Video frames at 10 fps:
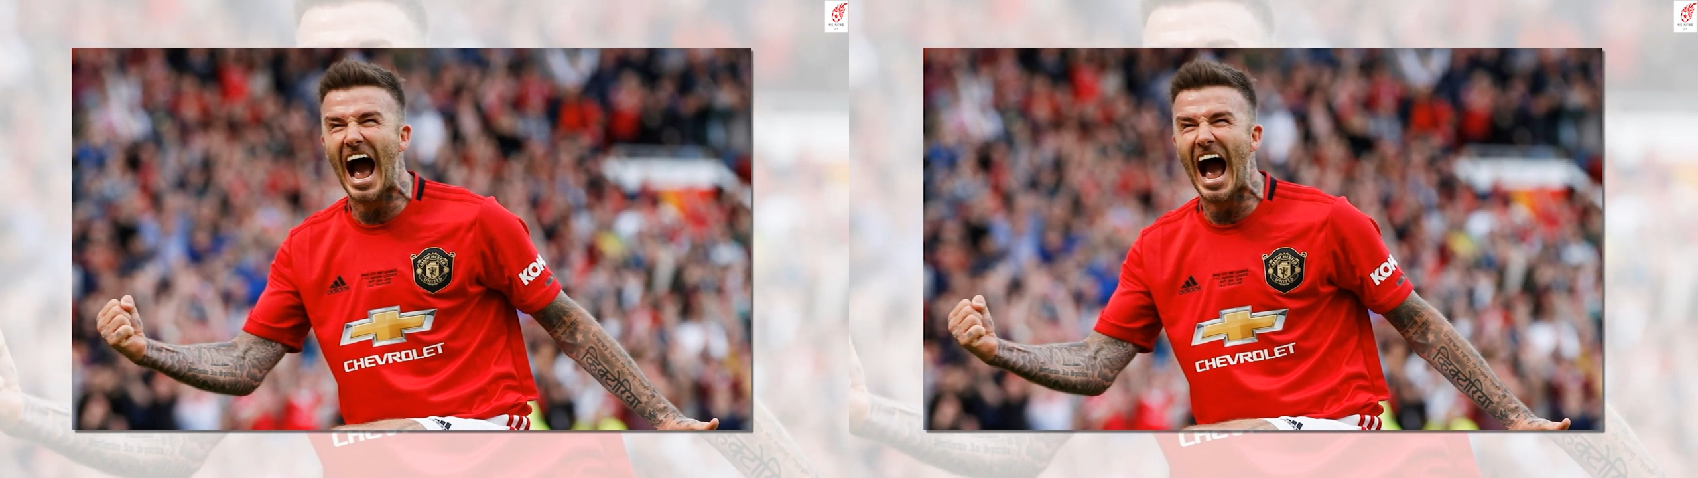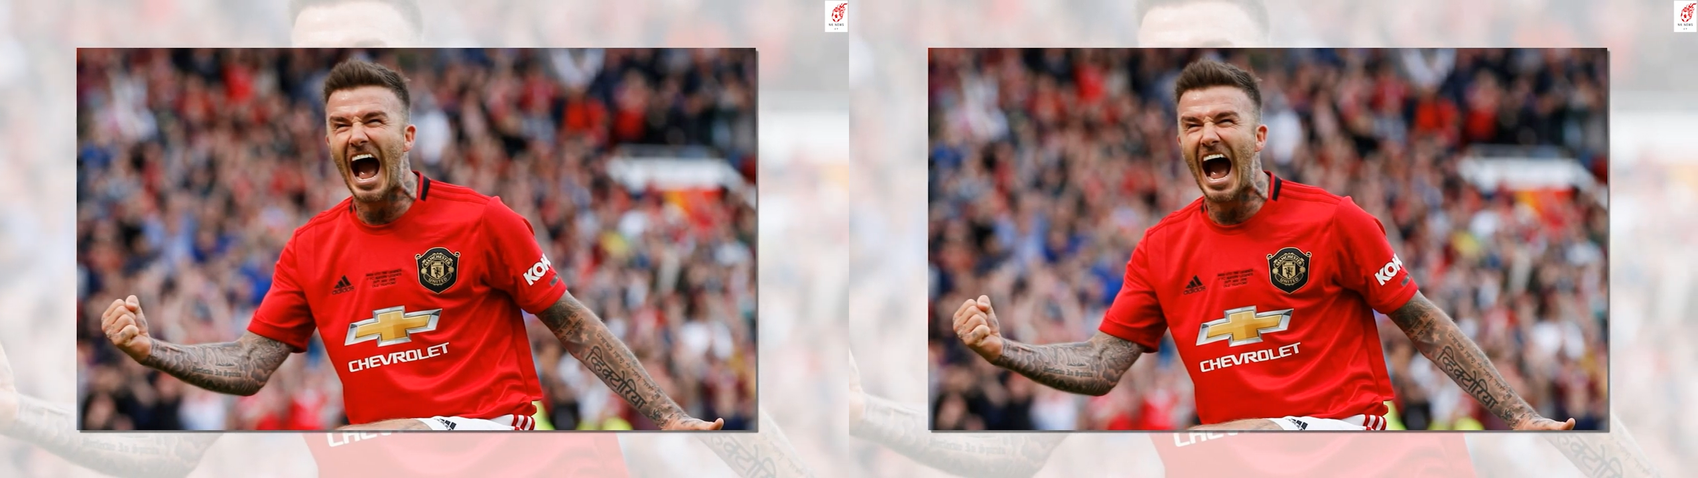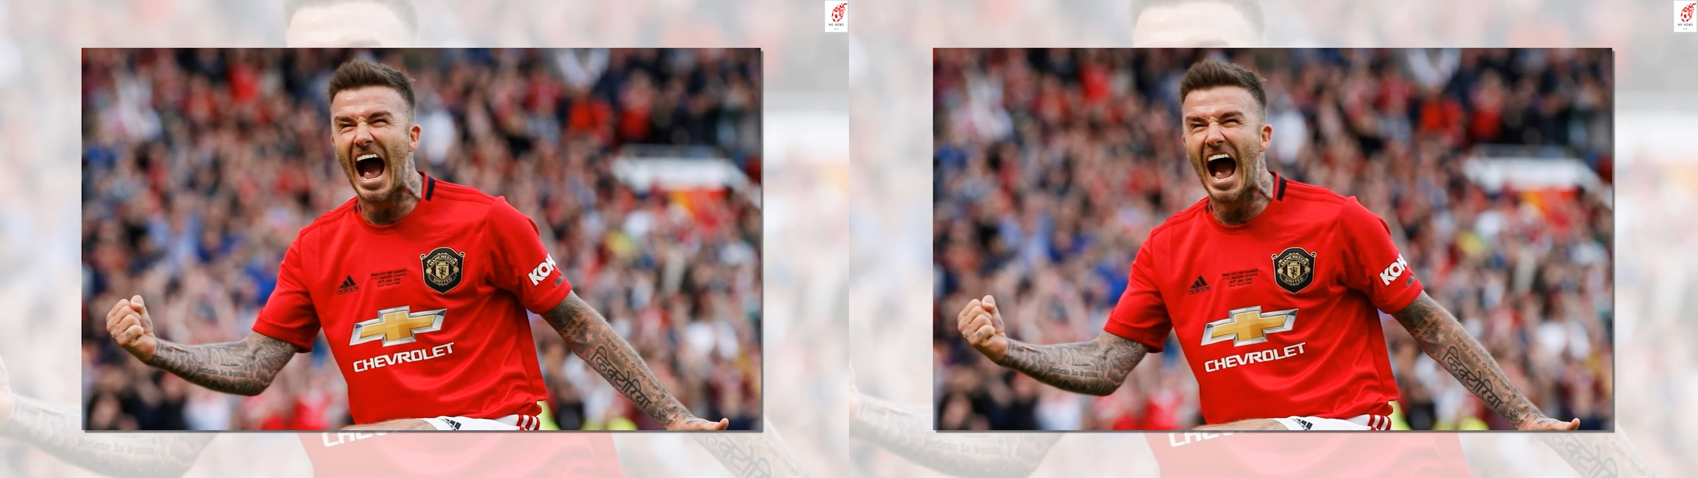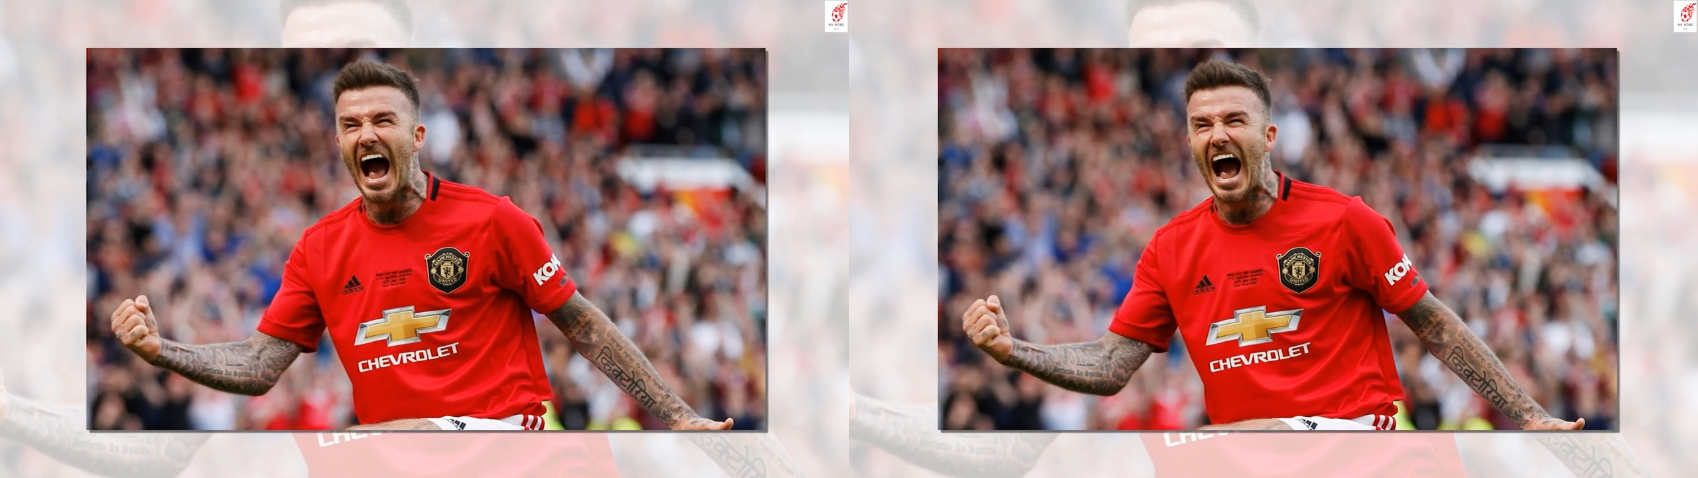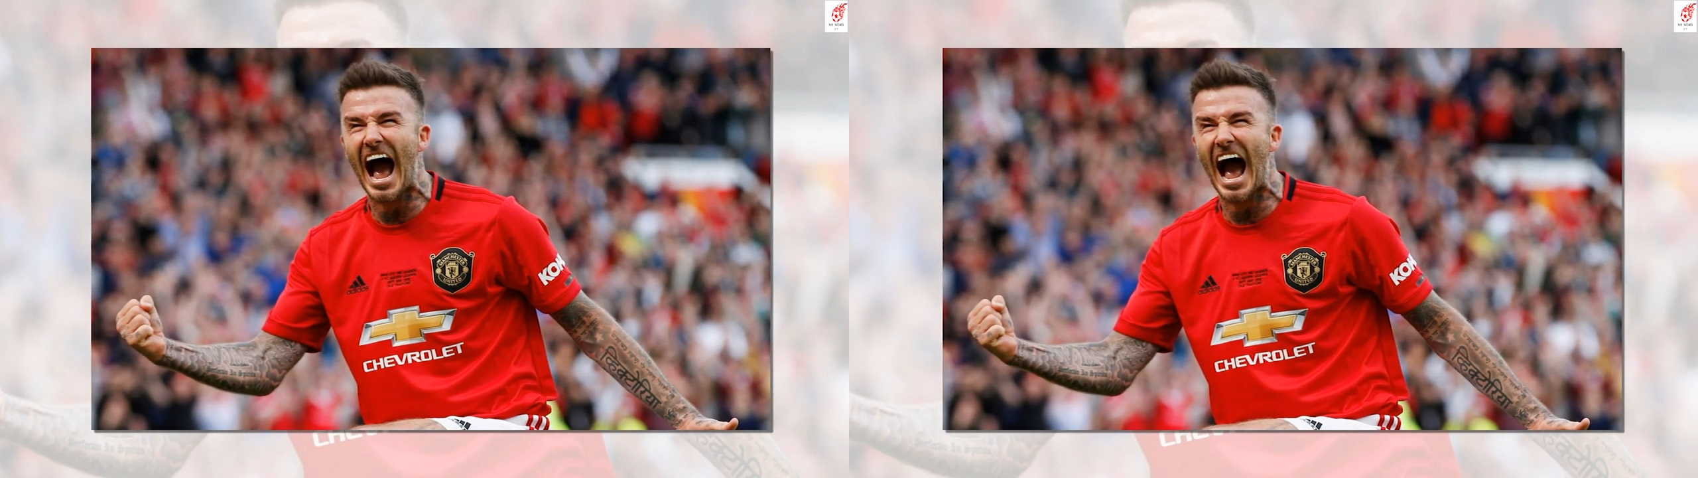
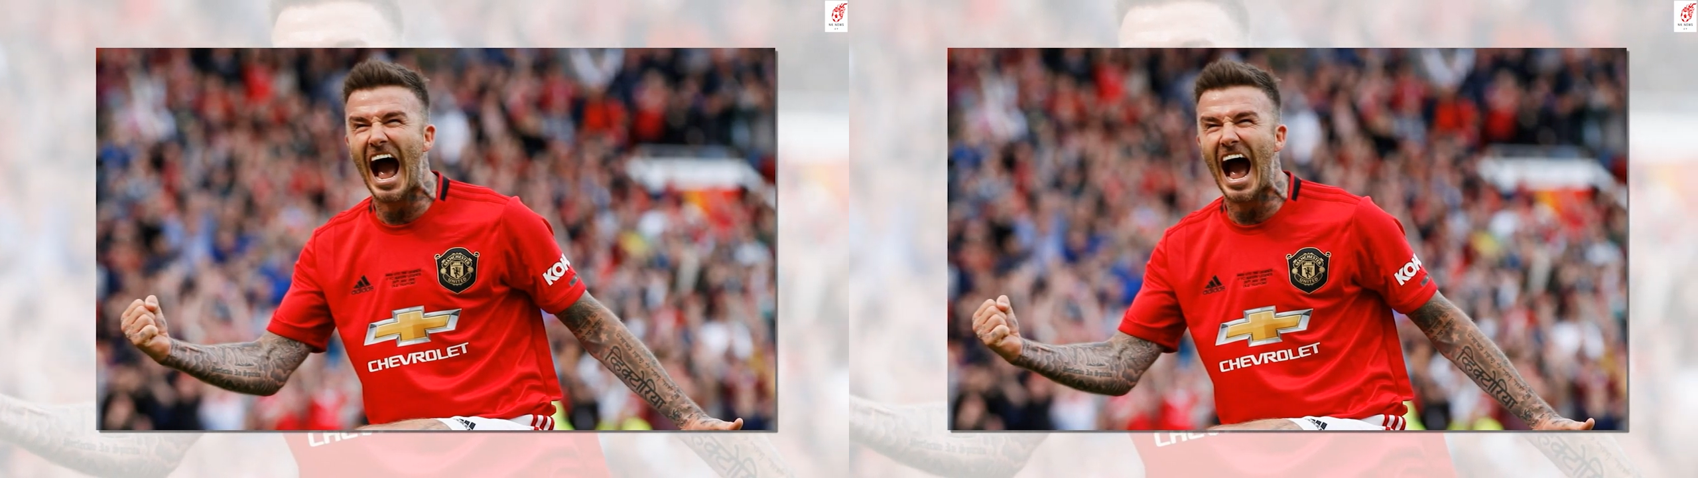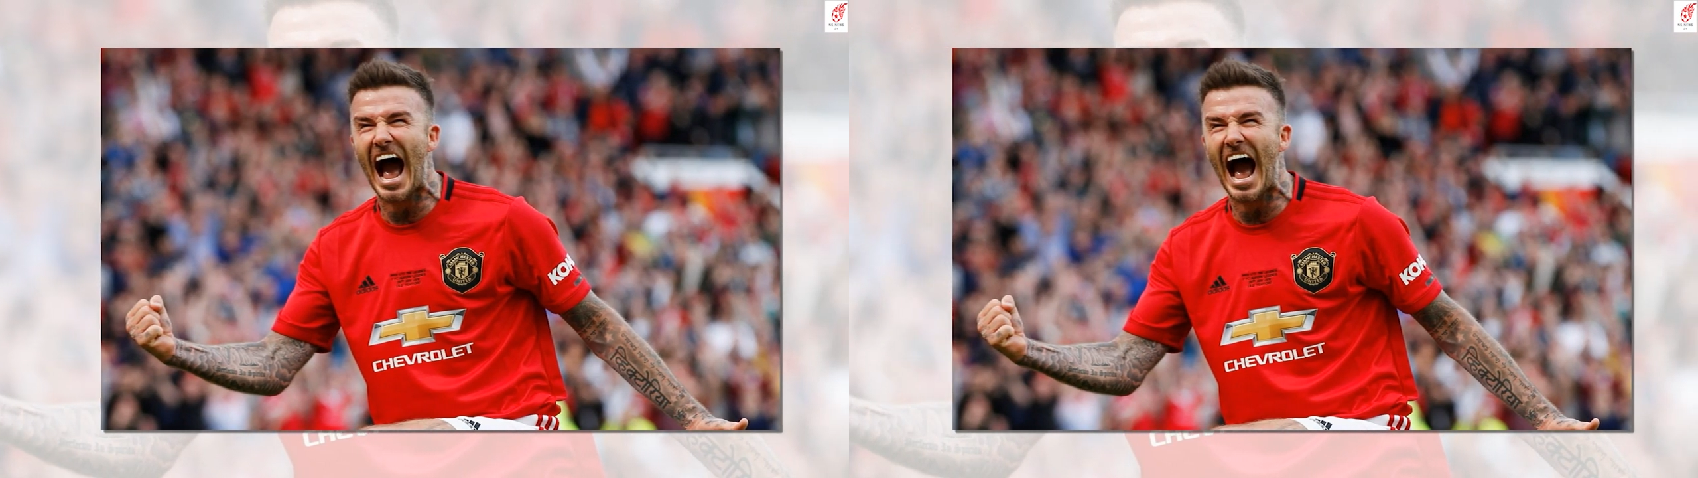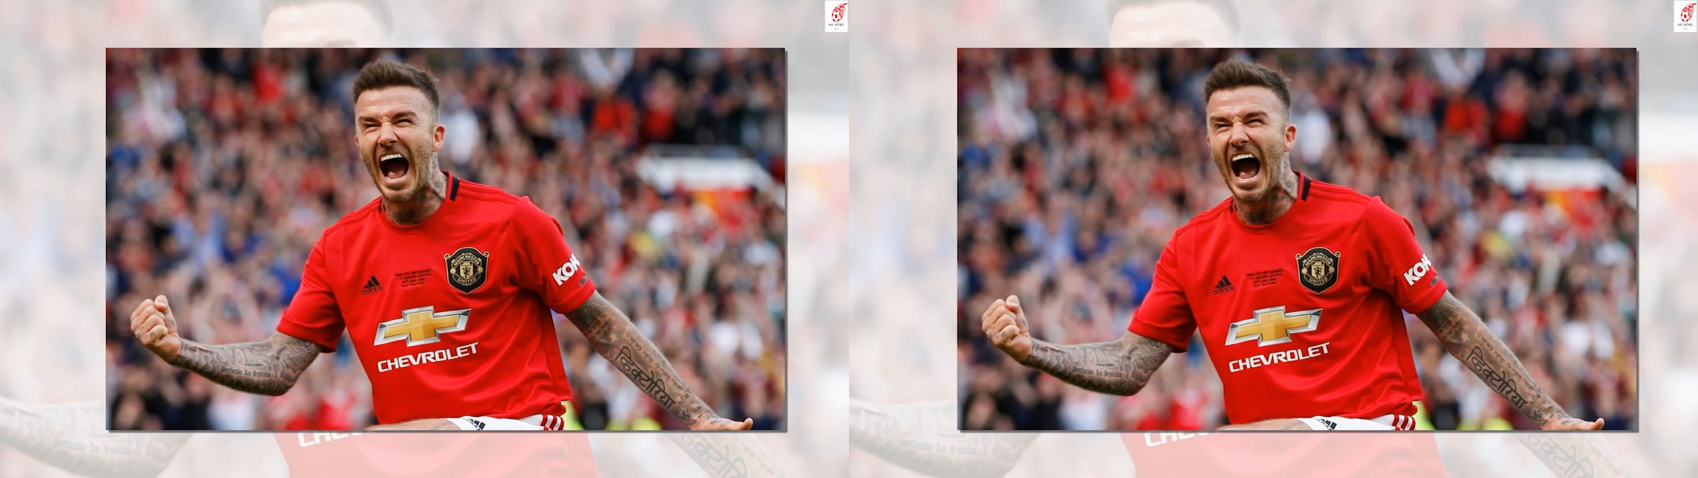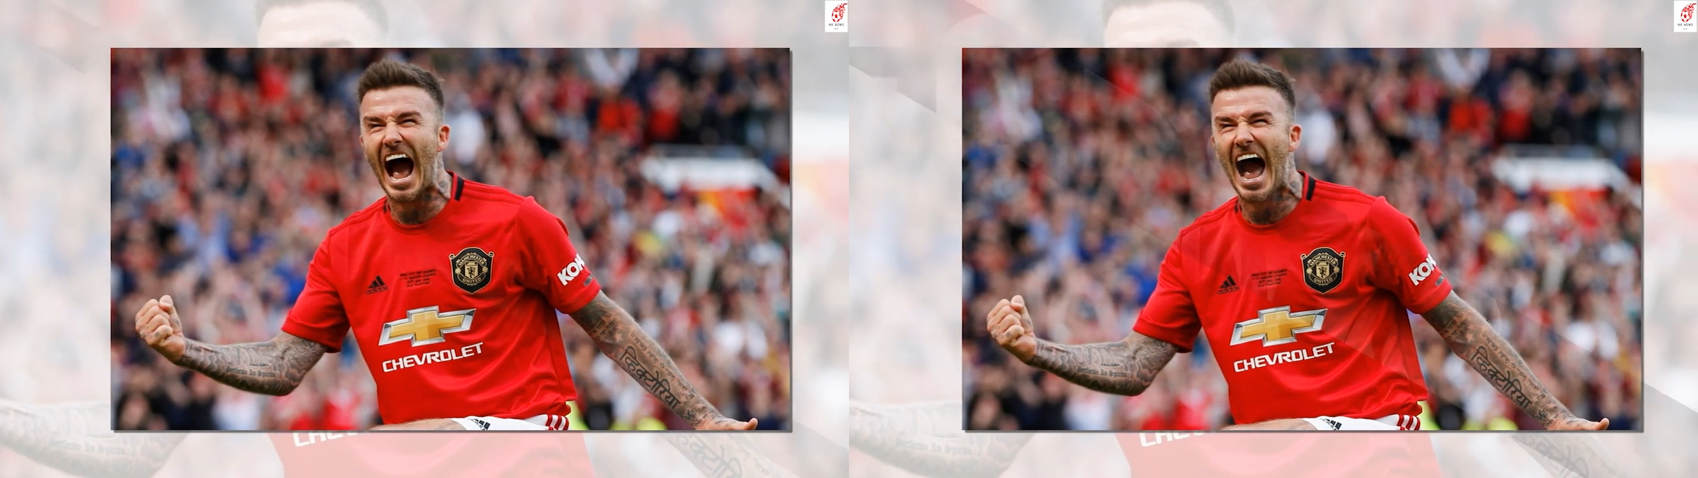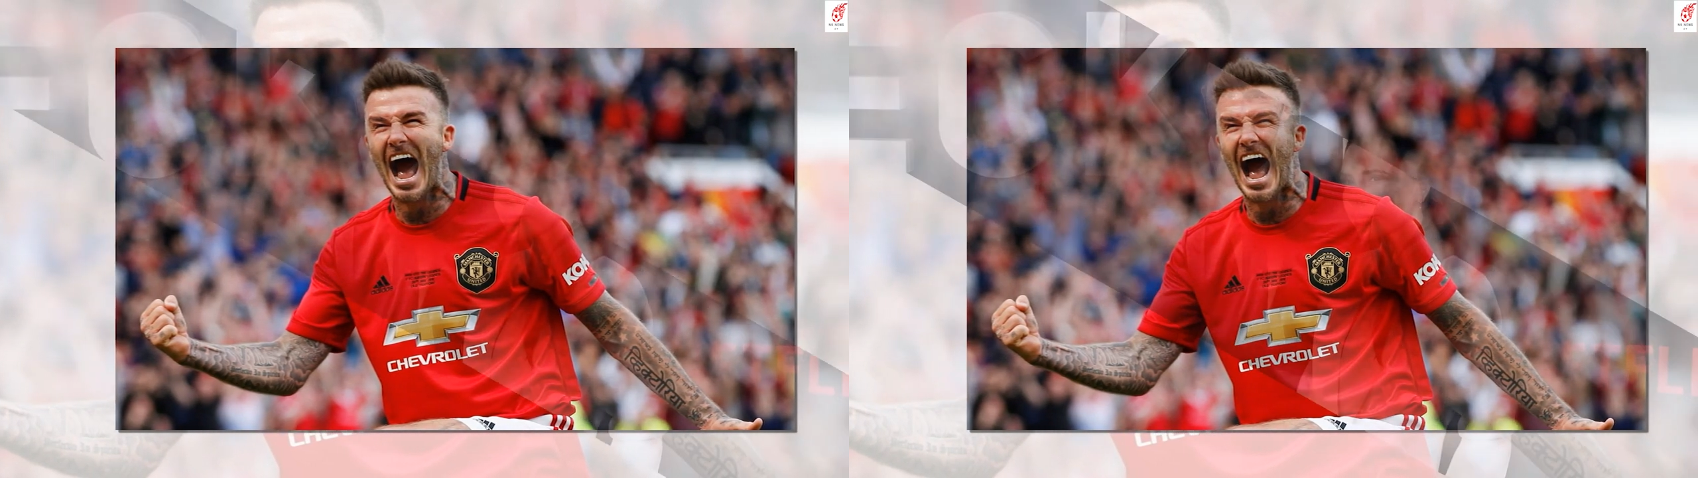Manchester United muốn trở lại đỉnh
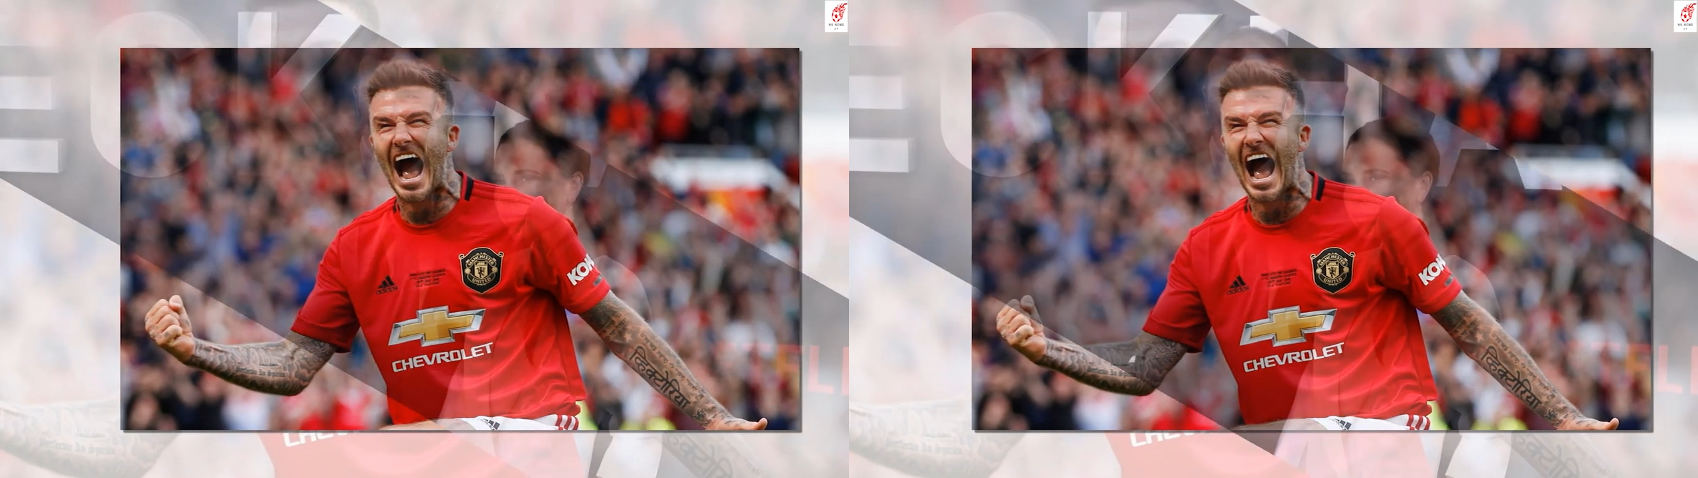cao